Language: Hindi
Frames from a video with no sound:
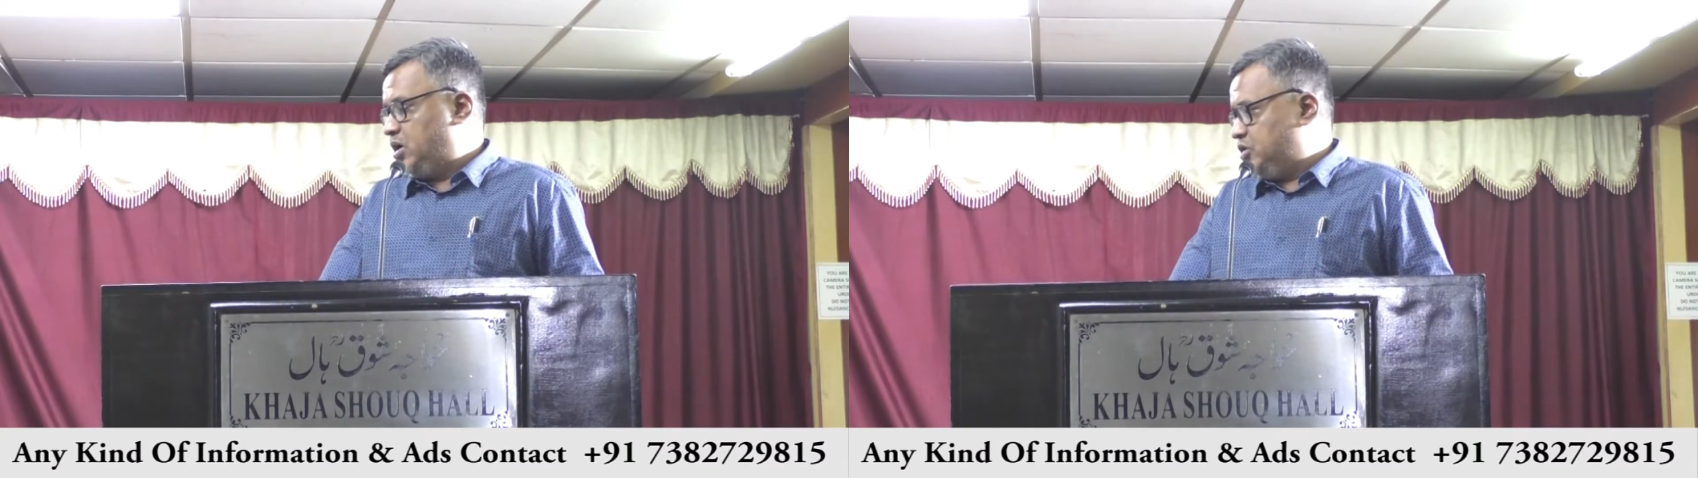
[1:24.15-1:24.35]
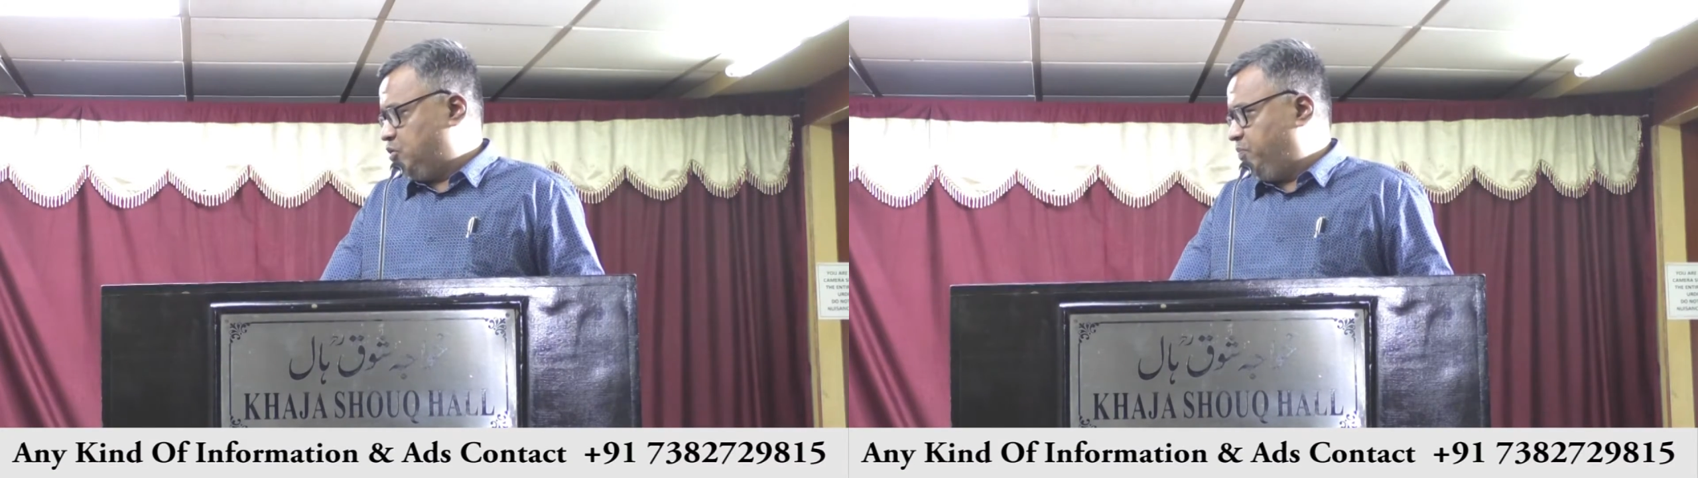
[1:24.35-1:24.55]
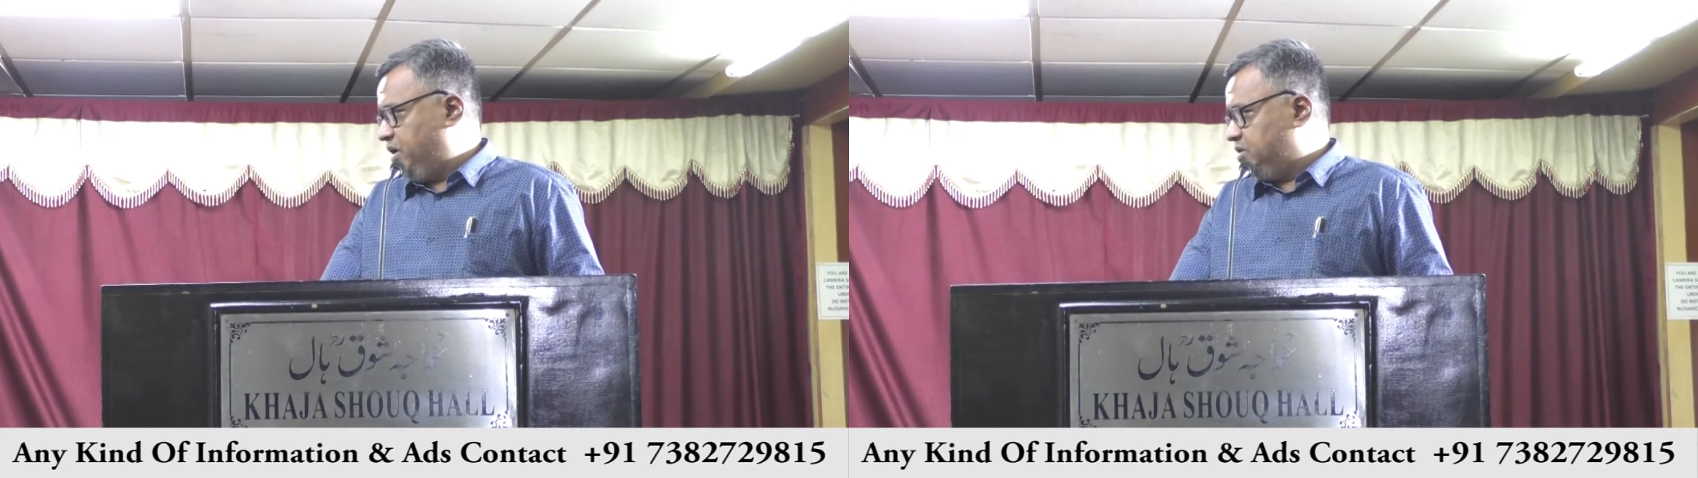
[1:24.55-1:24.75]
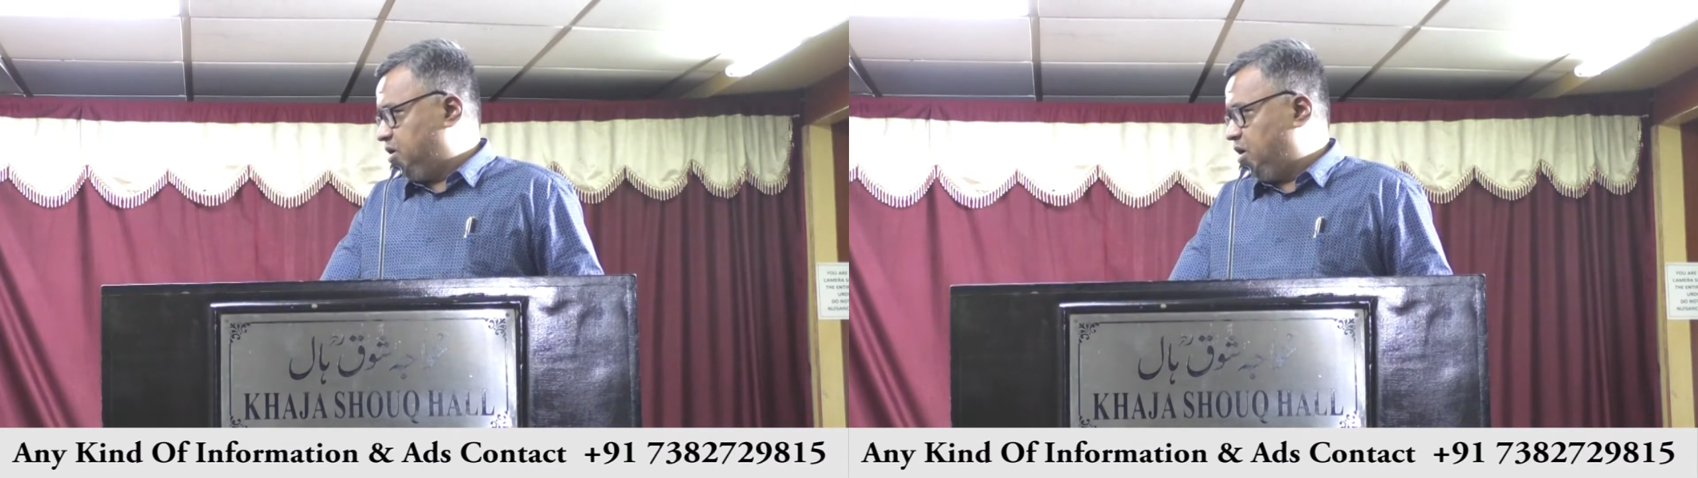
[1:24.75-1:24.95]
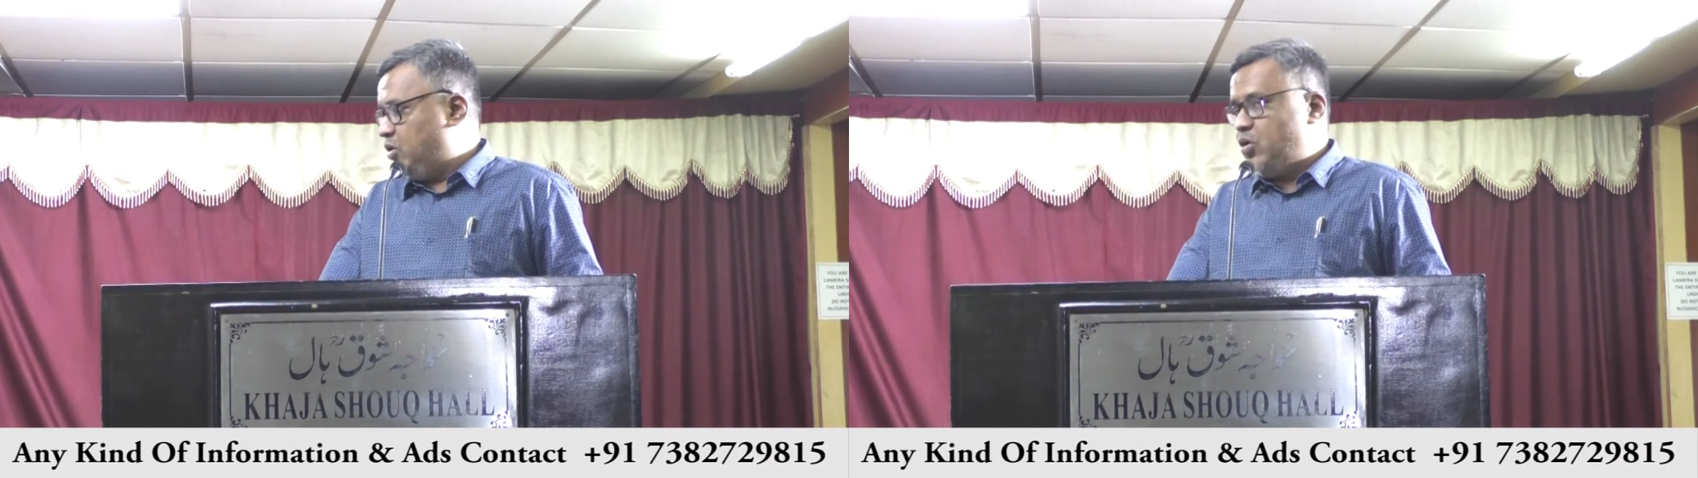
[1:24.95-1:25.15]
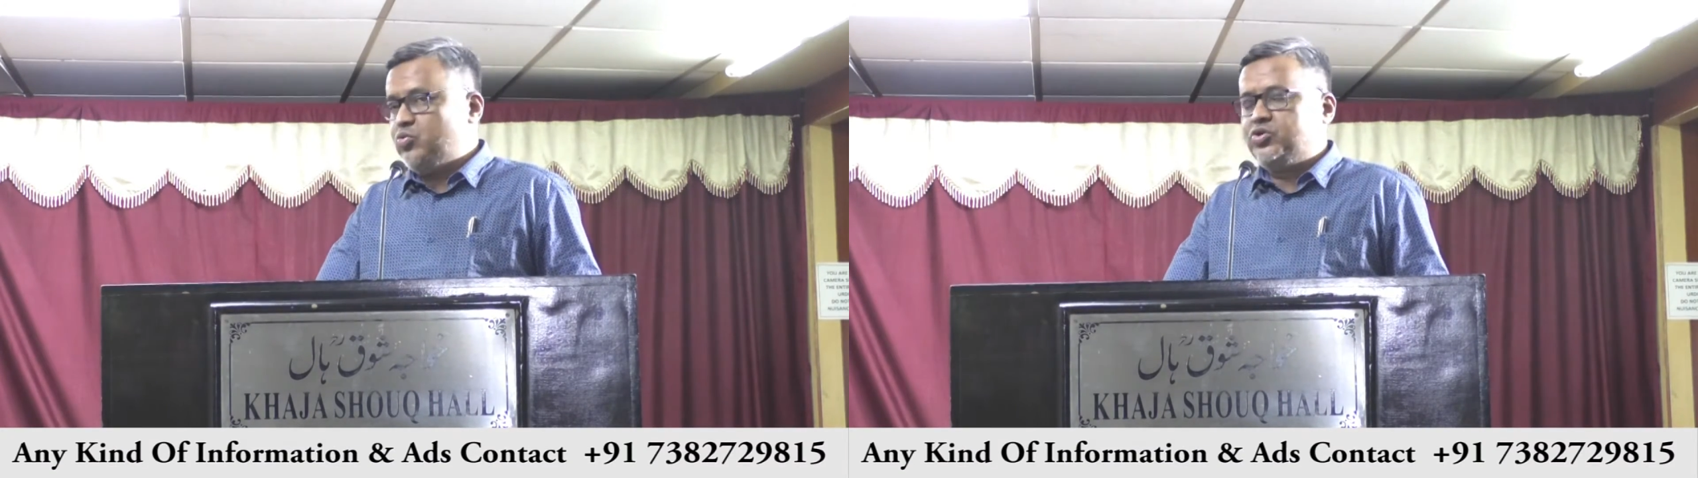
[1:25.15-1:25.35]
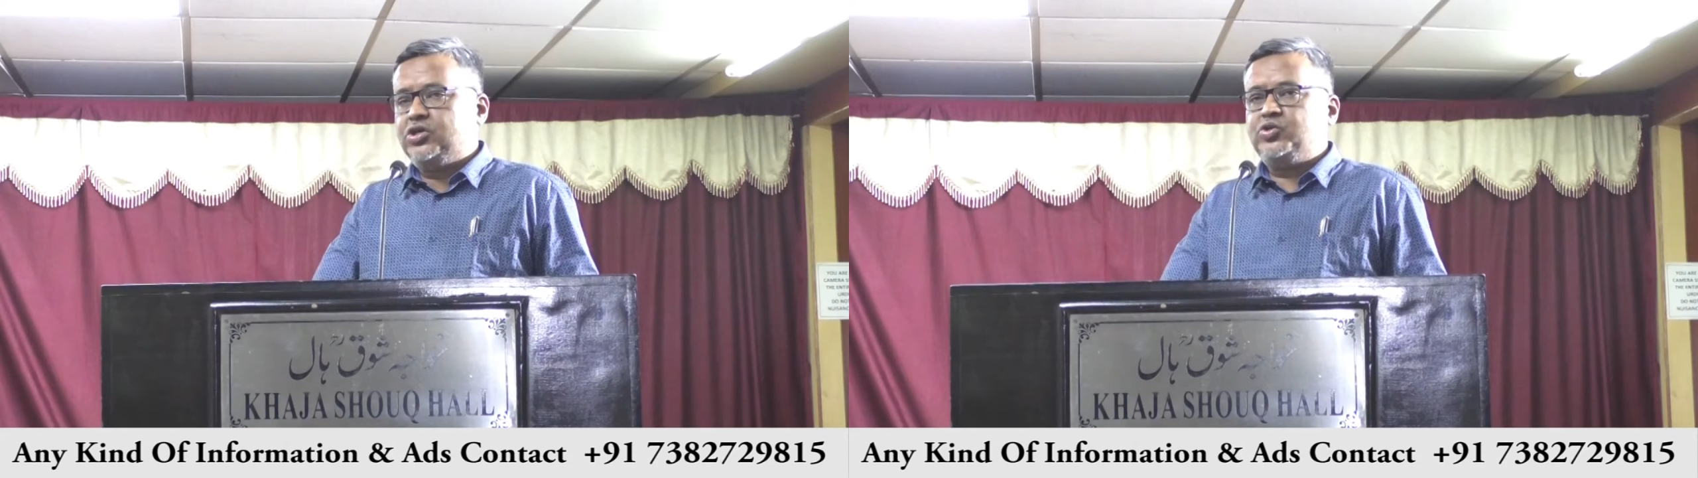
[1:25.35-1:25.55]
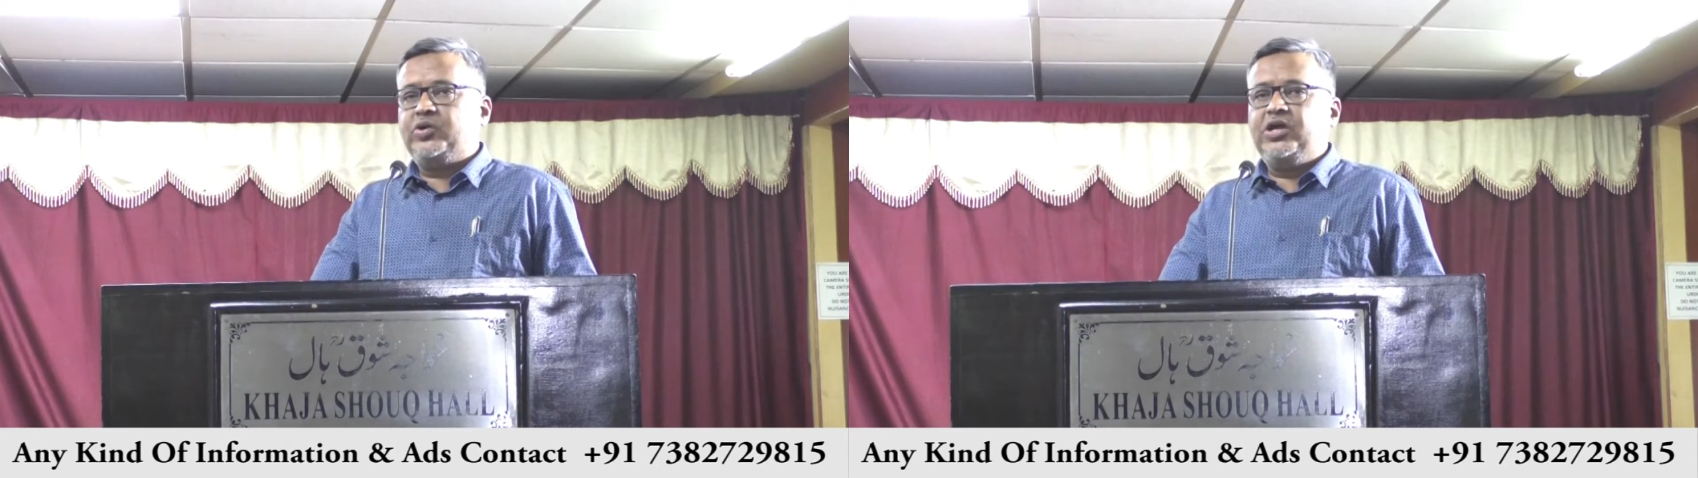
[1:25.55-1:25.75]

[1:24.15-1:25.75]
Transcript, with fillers: का जो पेज है और उसकी जो